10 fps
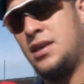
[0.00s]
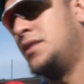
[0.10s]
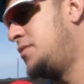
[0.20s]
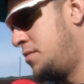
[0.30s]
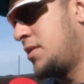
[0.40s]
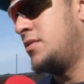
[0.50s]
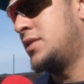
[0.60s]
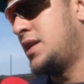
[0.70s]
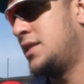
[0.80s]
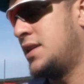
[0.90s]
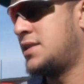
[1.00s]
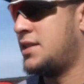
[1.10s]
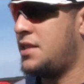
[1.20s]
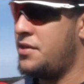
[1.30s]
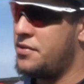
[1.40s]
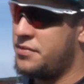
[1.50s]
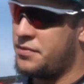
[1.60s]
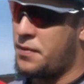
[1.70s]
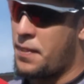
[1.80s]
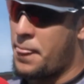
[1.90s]
y firmé con esta gente de Saltillo.
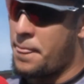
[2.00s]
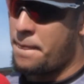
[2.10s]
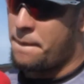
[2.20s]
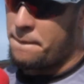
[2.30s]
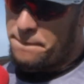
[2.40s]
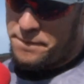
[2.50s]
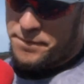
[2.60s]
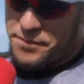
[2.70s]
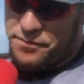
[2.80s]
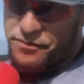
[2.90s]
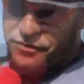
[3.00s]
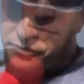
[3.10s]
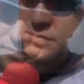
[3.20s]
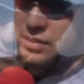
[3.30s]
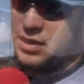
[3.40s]
¿Cómo fue el acercamiento con Zarate?